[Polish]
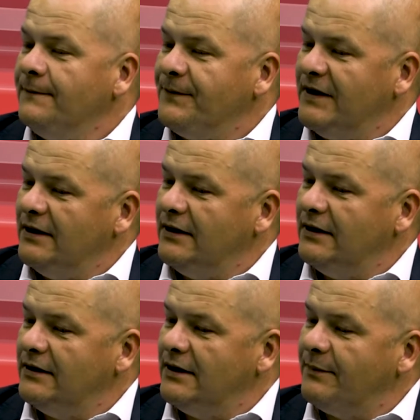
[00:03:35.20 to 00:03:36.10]
mm,
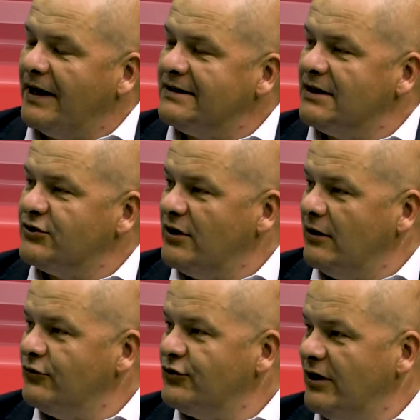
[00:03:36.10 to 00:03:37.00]
e, te prace
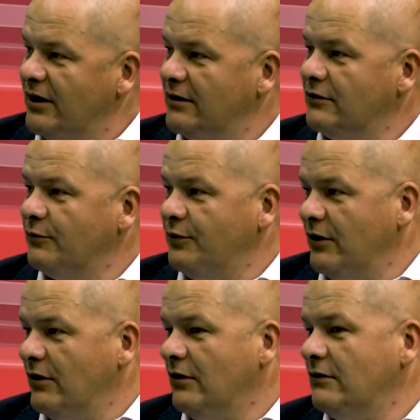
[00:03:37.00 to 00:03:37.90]
zaczynają się
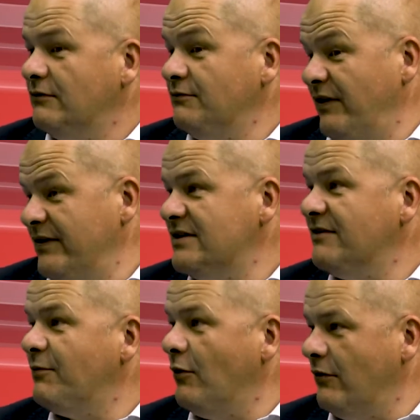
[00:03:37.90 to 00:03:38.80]
dopiero mniej więcej
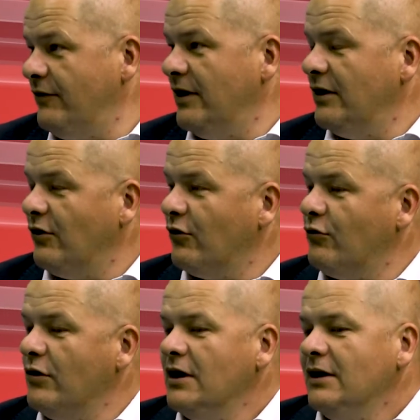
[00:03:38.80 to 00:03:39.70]
w połowie
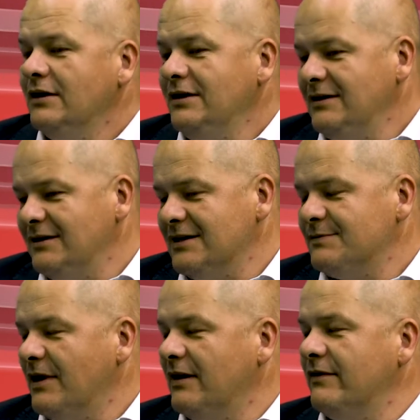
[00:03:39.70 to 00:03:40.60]
roku. Inna
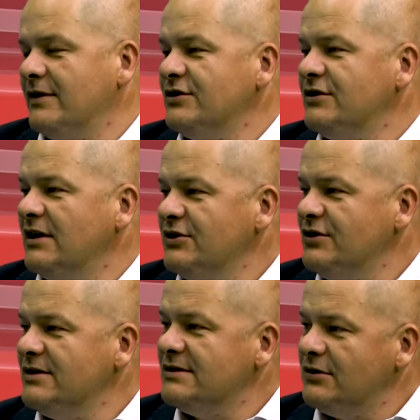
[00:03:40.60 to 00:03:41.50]
sprawa, że też
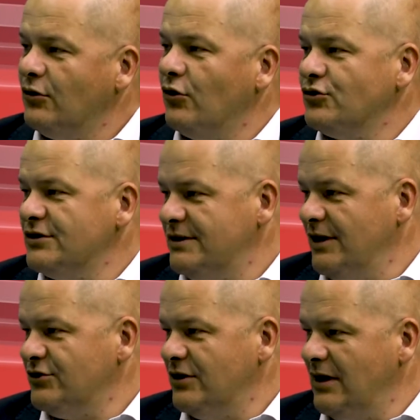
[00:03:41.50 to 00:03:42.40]
jest to
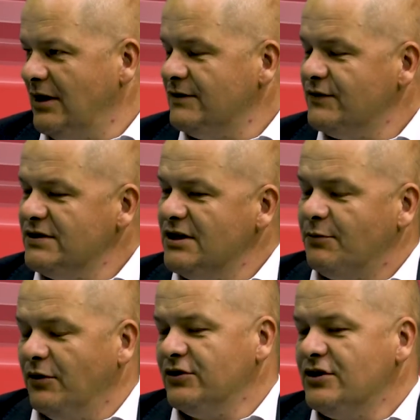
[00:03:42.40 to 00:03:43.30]
korzystniejsze dla nas wszystkich,
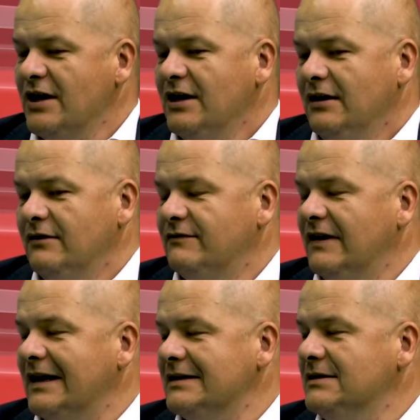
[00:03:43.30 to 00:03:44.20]
ponieważ w
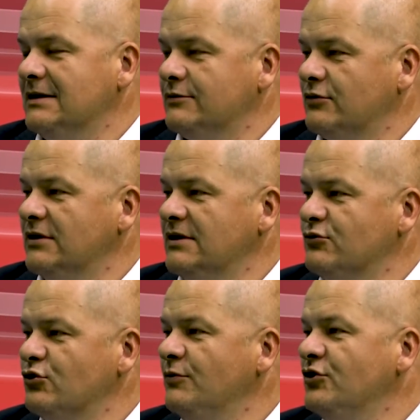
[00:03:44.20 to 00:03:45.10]
wakacje na przykład jest
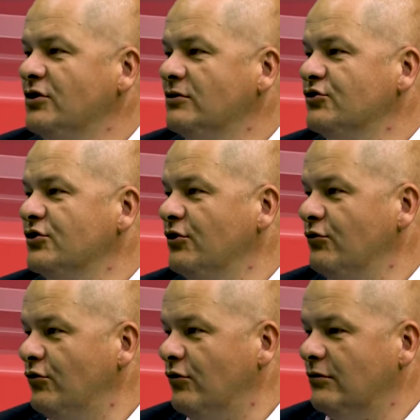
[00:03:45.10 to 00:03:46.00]
dużo mniejsze odnoszenie
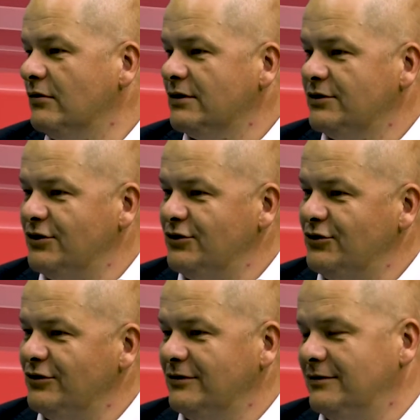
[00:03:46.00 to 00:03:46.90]
ruchu.
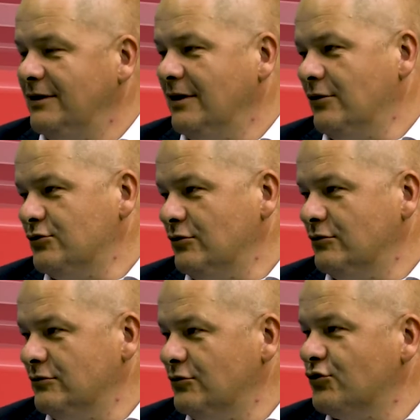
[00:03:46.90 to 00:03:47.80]
Dzieci nie
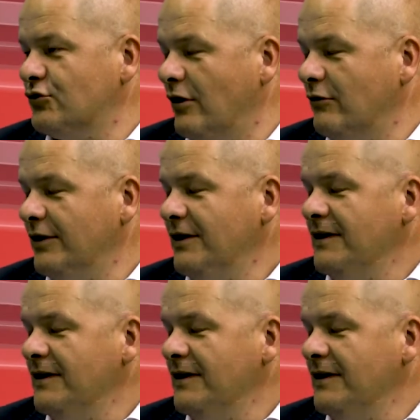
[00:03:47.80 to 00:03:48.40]
chodzą do szkoły,